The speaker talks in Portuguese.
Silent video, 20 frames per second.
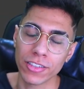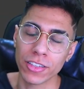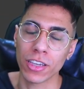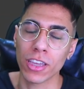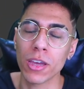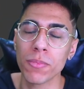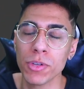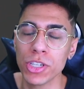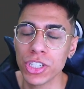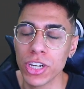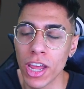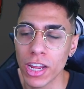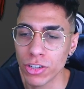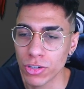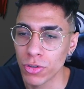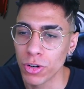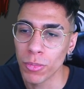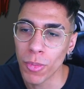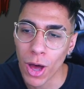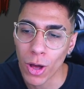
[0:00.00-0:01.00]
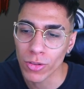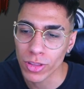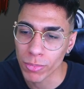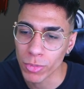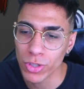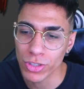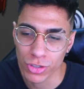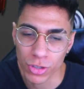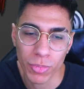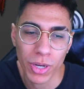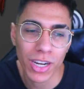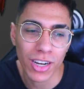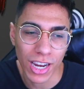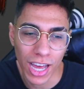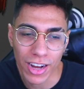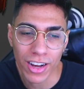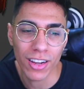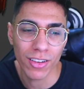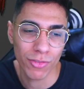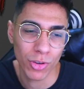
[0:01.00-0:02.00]
Essa aqui é Midnight normal, tá bom? Deixando bem
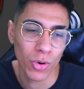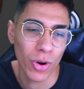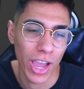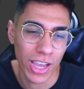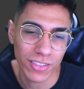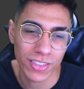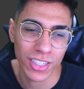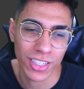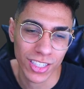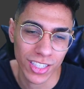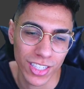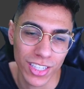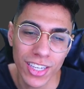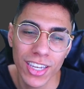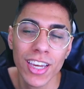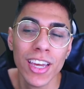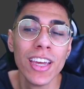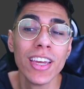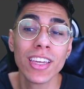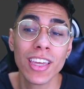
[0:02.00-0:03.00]
claro, ela virou esta aqui,